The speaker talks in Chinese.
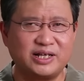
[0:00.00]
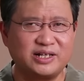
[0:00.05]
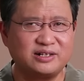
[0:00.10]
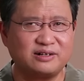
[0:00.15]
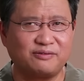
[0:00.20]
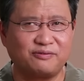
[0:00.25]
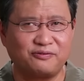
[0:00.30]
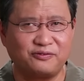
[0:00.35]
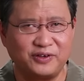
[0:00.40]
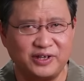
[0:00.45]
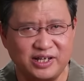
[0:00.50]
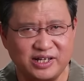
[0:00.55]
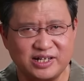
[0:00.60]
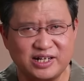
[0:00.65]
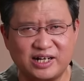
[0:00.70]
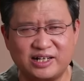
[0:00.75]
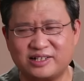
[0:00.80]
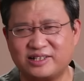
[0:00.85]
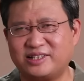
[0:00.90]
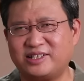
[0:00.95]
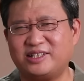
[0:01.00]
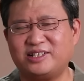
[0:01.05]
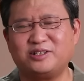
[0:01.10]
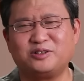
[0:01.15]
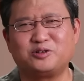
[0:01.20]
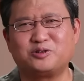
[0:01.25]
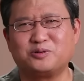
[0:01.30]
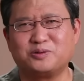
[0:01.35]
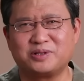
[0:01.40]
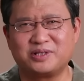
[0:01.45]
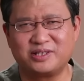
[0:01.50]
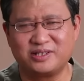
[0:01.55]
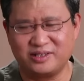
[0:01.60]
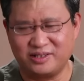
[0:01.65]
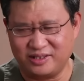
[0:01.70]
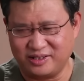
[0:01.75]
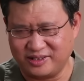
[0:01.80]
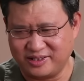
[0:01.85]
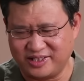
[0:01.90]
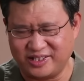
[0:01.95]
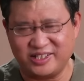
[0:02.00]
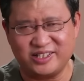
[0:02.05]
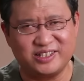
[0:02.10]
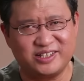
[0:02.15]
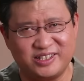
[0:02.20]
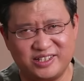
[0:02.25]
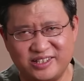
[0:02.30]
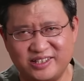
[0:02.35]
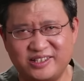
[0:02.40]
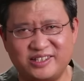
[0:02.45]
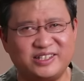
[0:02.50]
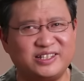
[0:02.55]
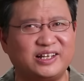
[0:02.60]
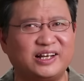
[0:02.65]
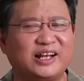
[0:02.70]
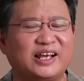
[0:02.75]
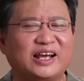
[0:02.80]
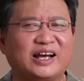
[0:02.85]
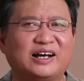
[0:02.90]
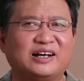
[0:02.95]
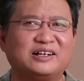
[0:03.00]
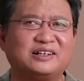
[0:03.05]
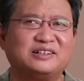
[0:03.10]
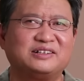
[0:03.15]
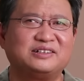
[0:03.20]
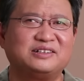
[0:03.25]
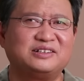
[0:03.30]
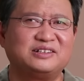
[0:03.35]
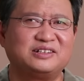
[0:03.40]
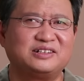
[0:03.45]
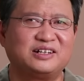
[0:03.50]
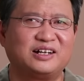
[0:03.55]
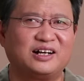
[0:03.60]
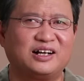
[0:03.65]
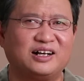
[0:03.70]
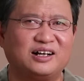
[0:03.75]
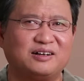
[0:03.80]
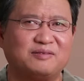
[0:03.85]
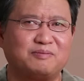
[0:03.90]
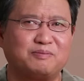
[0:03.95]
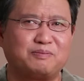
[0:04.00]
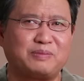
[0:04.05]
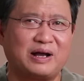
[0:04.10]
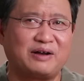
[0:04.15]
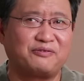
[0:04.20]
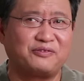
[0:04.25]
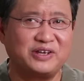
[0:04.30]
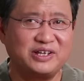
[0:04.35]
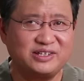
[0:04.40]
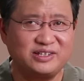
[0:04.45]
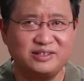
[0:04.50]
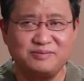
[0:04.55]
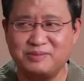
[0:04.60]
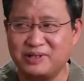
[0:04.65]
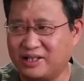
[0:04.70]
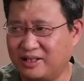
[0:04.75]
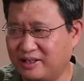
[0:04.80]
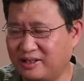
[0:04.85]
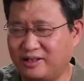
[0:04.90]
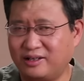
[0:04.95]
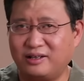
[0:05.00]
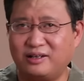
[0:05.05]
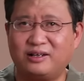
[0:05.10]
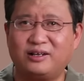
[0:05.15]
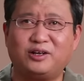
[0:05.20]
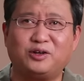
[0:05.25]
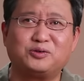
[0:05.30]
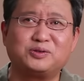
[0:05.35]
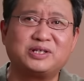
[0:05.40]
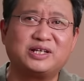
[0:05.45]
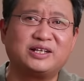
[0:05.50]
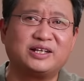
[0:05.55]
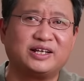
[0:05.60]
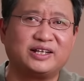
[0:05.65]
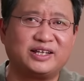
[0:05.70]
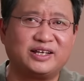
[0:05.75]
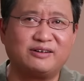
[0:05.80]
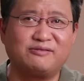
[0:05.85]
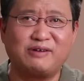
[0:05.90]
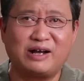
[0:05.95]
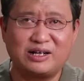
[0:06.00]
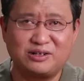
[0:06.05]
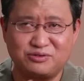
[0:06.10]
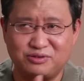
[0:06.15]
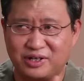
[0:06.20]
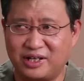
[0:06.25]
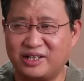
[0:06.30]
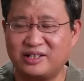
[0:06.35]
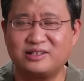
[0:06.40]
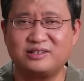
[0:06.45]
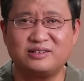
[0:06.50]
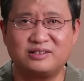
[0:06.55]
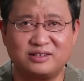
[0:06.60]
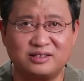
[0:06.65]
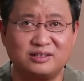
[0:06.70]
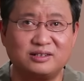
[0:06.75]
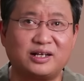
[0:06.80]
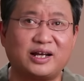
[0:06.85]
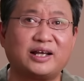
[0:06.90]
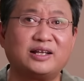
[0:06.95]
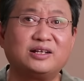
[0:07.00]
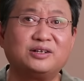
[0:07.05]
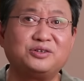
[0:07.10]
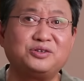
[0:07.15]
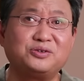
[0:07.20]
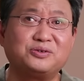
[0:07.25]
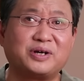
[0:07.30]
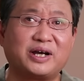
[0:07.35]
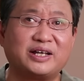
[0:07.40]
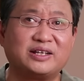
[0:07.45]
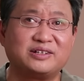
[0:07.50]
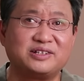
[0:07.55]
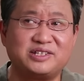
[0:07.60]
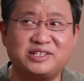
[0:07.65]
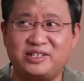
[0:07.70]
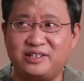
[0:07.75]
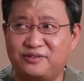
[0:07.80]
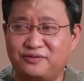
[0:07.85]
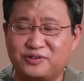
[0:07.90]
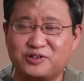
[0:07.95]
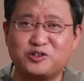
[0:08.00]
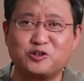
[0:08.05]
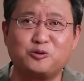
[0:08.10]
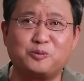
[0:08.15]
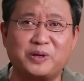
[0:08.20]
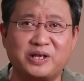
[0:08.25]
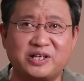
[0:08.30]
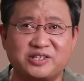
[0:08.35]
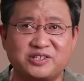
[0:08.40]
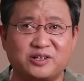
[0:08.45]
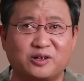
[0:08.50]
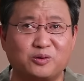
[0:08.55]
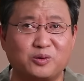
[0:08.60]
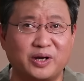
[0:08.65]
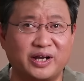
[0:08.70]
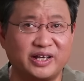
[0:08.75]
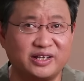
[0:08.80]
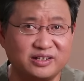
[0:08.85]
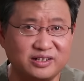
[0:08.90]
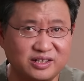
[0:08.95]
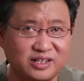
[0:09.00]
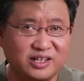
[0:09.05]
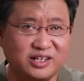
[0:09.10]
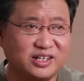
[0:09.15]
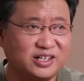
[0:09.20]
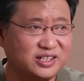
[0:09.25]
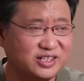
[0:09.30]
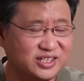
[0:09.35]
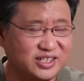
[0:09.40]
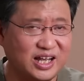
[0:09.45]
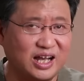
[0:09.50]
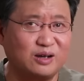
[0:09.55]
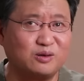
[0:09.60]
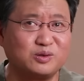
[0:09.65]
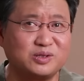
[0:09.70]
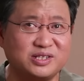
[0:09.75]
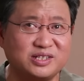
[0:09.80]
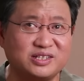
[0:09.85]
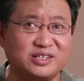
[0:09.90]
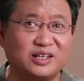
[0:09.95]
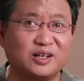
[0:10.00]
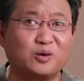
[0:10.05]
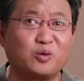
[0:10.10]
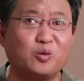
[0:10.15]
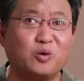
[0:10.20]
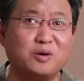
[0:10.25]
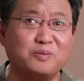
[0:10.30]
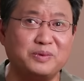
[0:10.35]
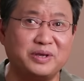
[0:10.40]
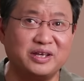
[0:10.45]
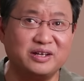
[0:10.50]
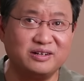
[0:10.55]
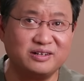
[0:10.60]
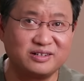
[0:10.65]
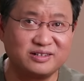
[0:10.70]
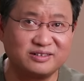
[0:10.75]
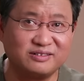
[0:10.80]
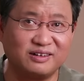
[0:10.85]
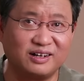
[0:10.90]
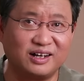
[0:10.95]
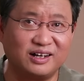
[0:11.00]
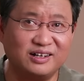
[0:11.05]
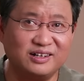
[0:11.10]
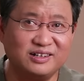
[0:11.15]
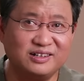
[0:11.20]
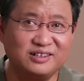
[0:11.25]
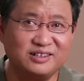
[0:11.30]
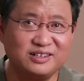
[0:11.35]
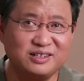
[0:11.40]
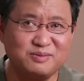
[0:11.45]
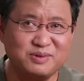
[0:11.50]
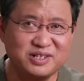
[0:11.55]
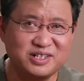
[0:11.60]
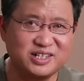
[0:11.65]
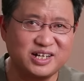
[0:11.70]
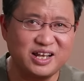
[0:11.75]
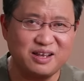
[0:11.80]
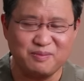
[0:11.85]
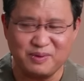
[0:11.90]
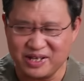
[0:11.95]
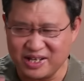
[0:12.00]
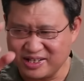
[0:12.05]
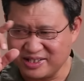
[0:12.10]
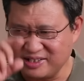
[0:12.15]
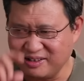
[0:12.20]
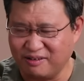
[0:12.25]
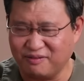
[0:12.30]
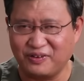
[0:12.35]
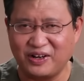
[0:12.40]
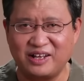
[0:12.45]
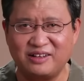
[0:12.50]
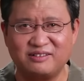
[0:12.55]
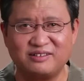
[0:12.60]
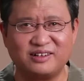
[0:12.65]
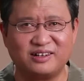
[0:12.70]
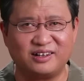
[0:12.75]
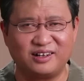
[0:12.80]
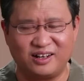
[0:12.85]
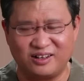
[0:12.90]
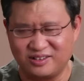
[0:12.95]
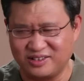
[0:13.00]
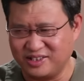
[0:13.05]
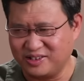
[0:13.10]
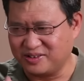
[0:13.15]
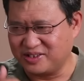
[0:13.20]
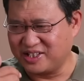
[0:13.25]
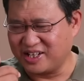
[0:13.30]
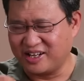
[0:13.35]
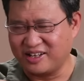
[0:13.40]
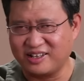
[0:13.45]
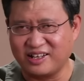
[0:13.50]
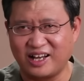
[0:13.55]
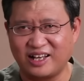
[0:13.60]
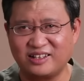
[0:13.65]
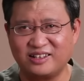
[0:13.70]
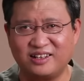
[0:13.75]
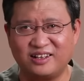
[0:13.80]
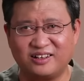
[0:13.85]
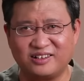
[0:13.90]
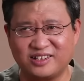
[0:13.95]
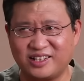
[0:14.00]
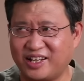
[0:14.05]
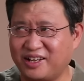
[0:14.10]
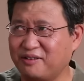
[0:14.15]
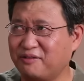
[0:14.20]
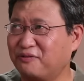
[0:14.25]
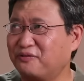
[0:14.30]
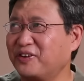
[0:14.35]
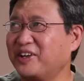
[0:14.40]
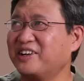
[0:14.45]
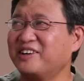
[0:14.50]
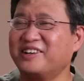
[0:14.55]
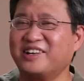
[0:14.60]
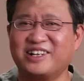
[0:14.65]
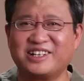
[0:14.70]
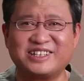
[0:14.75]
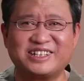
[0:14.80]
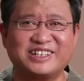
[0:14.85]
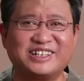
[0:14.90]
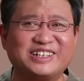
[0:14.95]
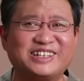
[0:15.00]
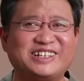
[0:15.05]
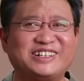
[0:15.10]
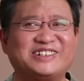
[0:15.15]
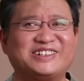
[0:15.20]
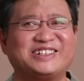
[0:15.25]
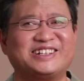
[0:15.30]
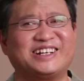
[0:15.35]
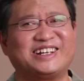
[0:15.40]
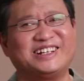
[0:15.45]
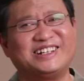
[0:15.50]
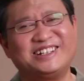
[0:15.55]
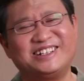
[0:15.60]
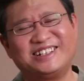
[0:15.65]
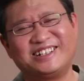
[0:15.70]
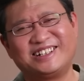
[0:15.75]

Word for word: 裁者非常清楚自己几斤几两啊，把飞机们留在哪天挖出来还能用，还能欺负周边小国，还能吓唬自己的国民，是吧？你们谁也别想造反啊！老子有枪杆子，老子还有飞蛾子，对不对？